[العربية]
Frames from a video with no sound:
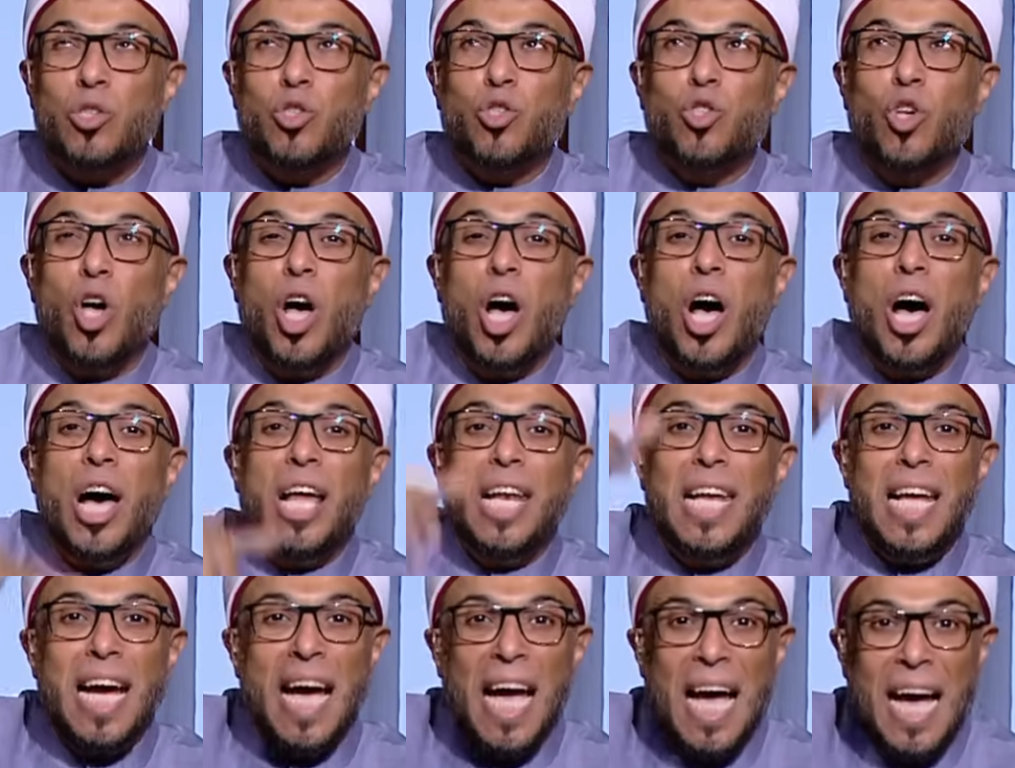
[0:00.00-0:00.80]

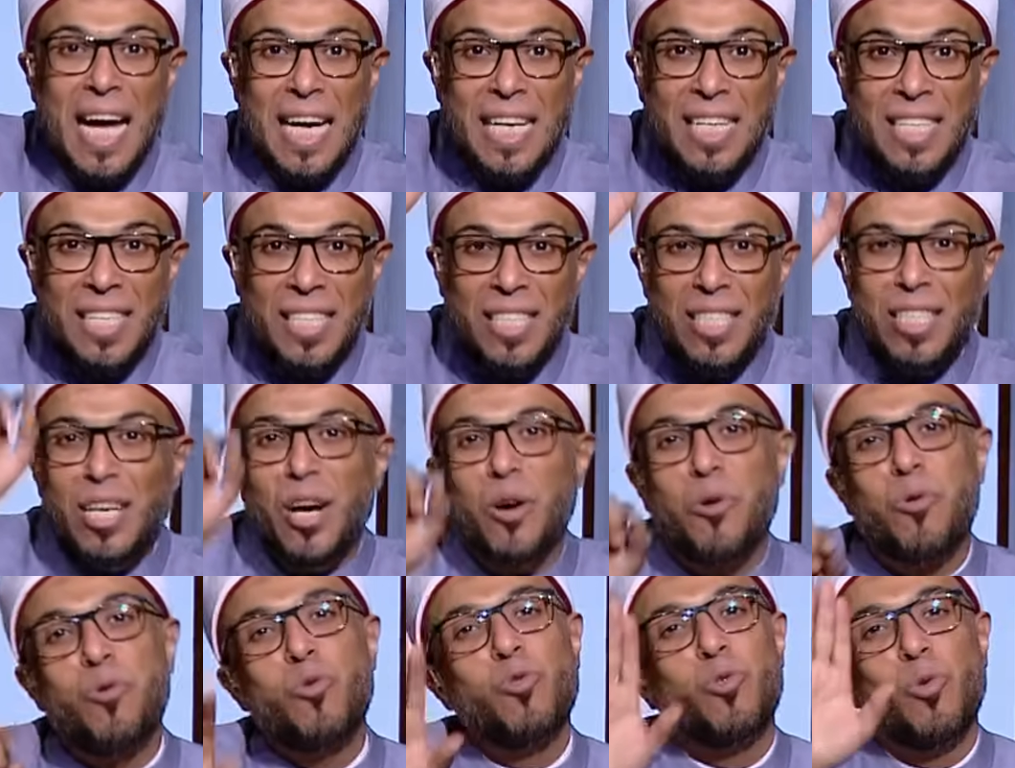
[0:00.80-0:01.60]
صالحا
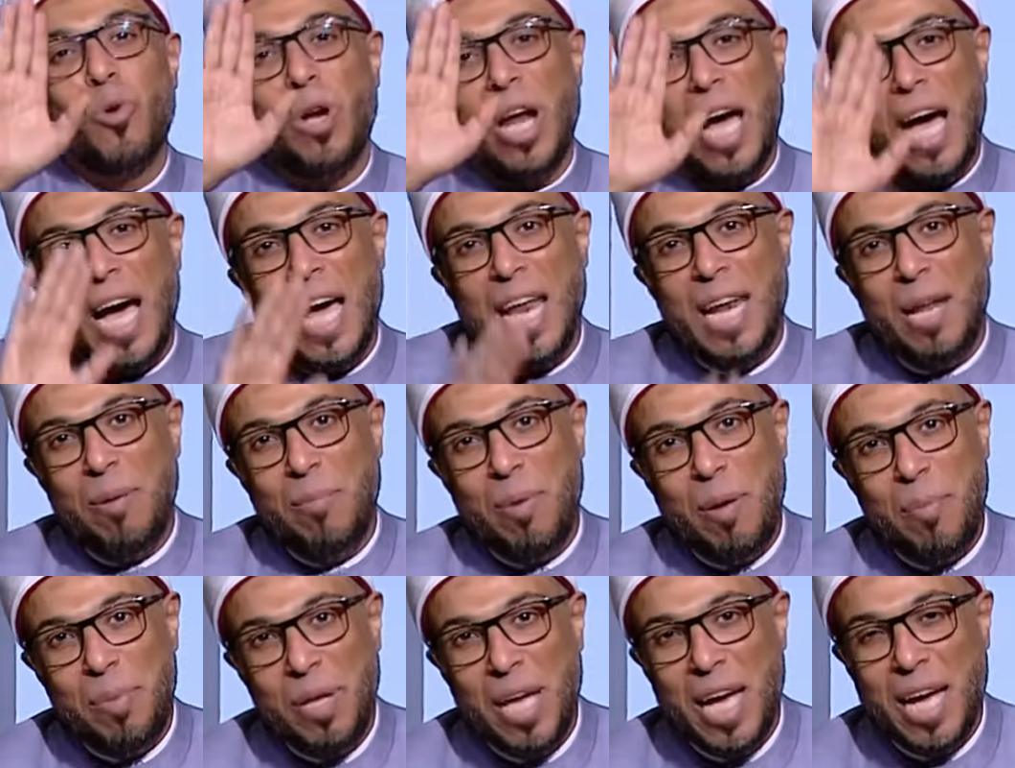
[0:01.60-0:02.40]
يقود
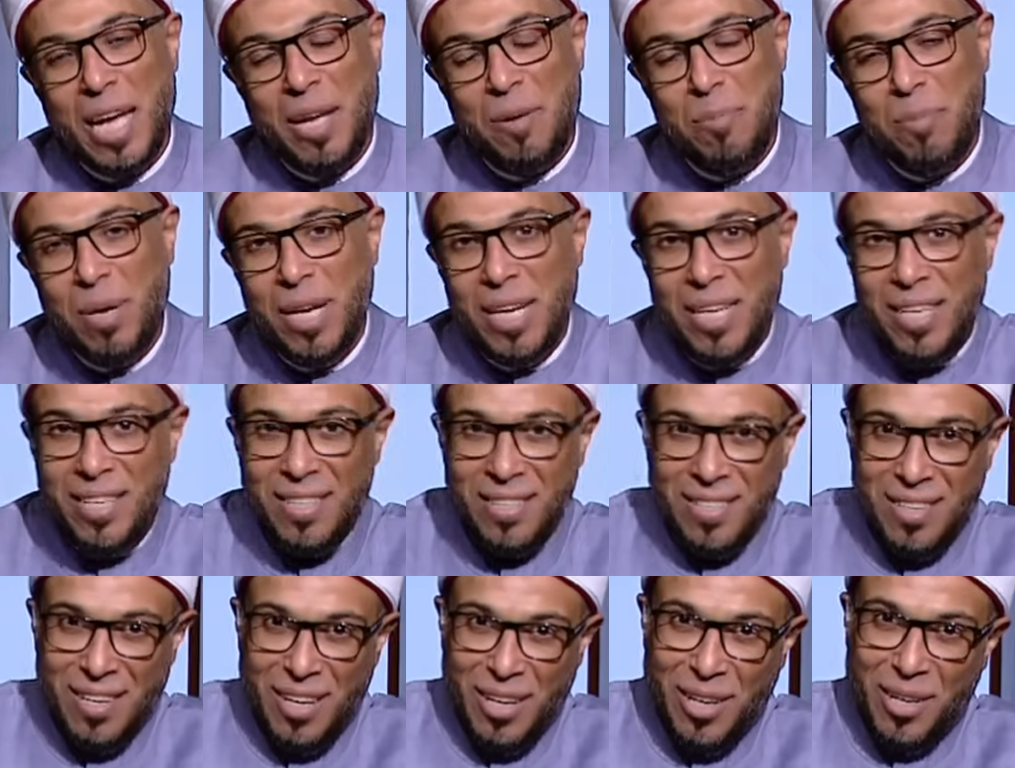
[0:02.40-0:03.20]
العالم باكمله
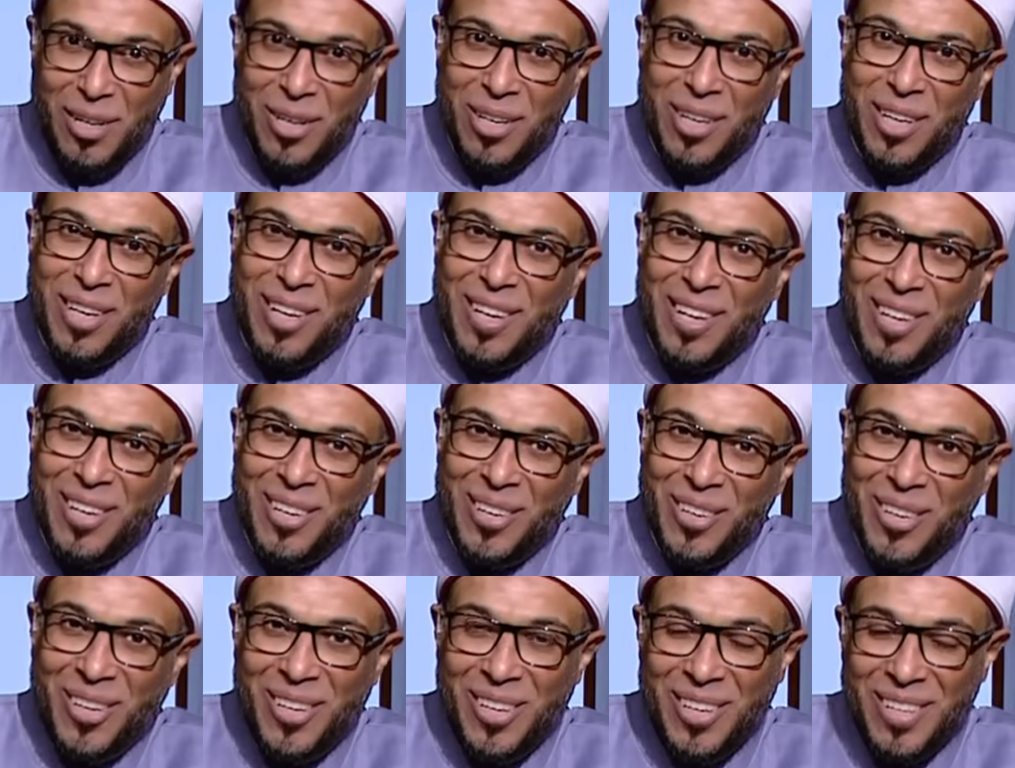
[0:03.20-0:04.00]
الله
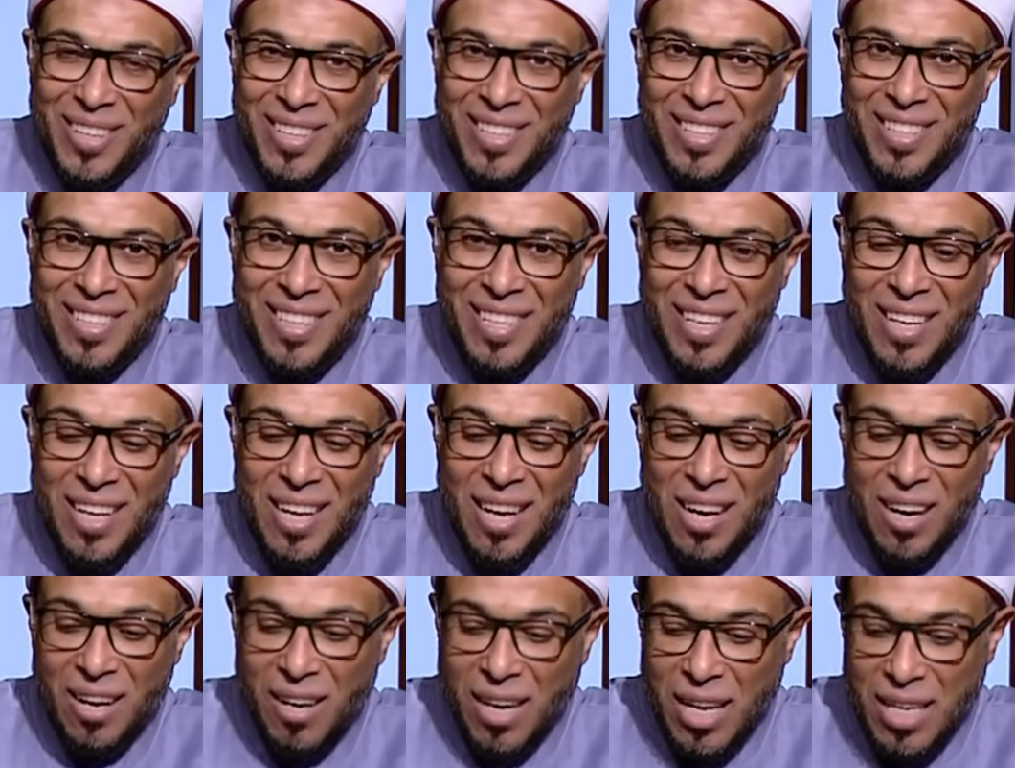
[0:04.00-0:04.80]
الله
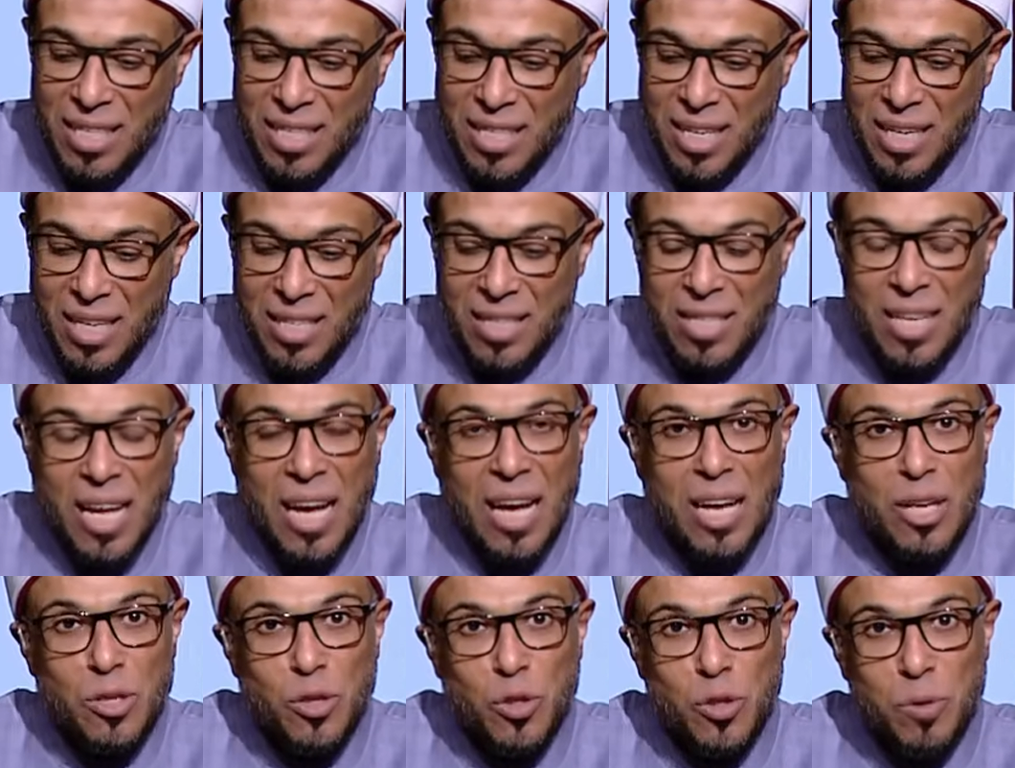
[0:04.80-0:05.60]
راح سيدنا
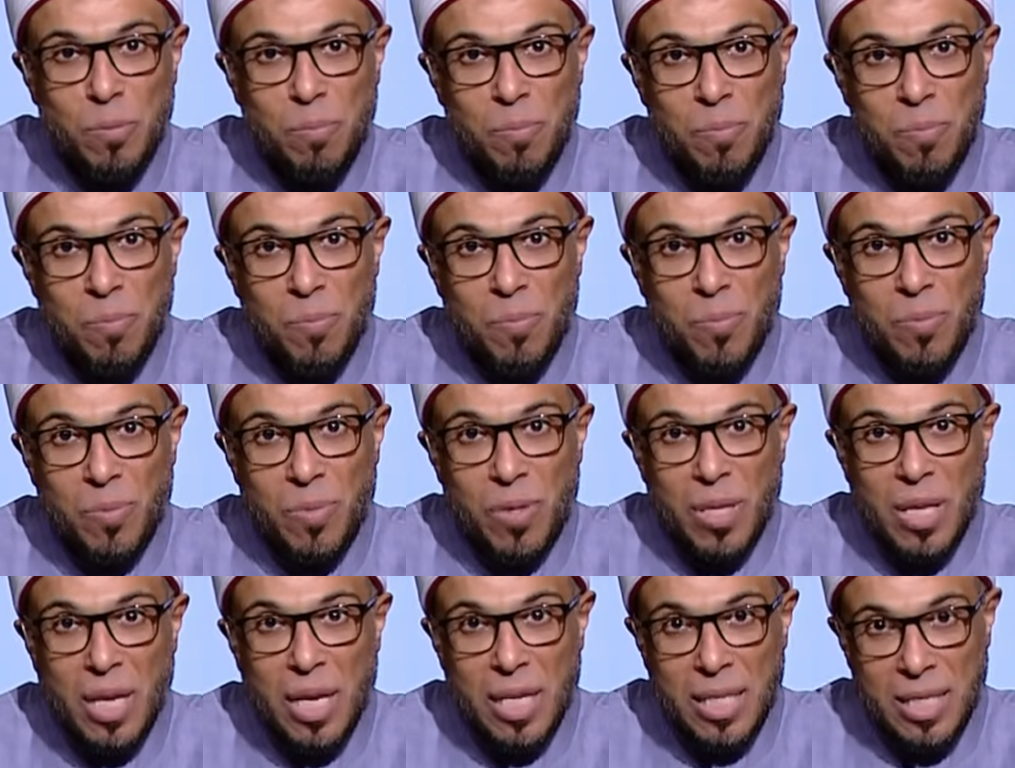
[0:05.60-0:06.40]
عاصم
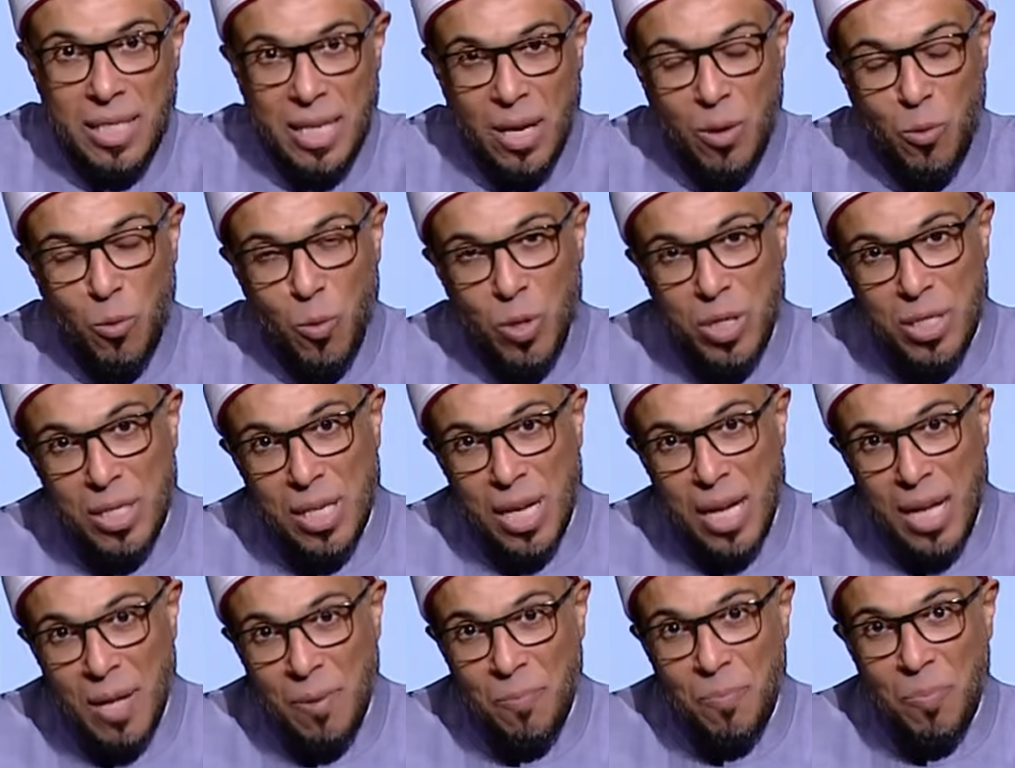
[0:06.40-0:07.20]

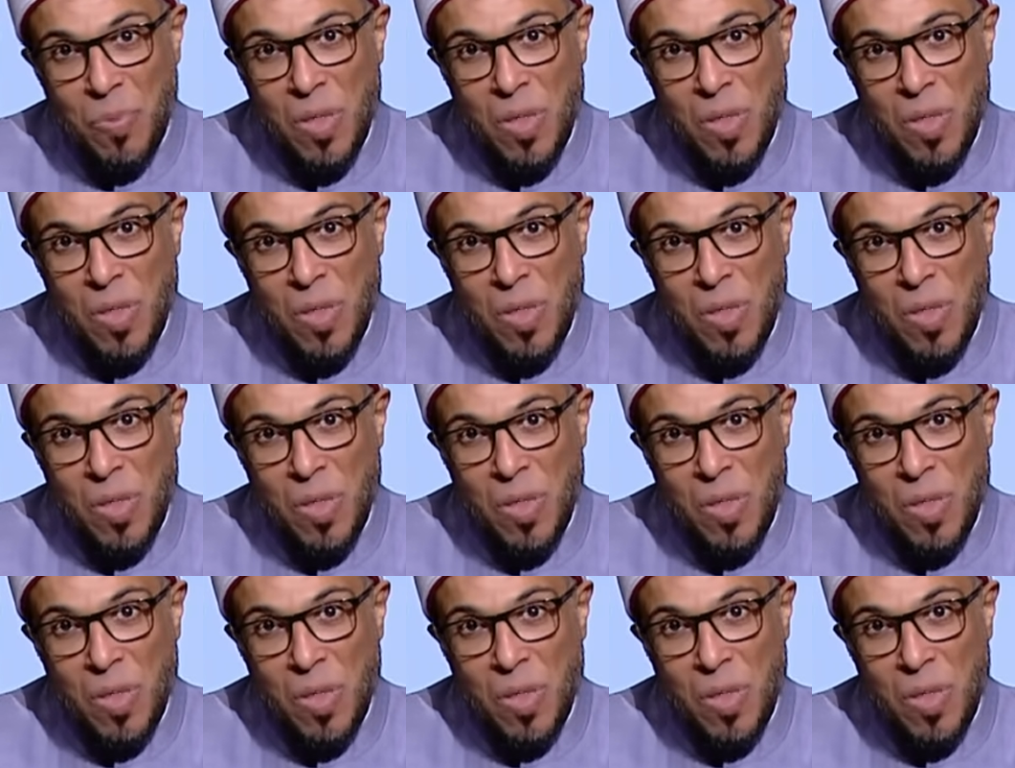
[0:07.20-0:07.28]
اتجوزها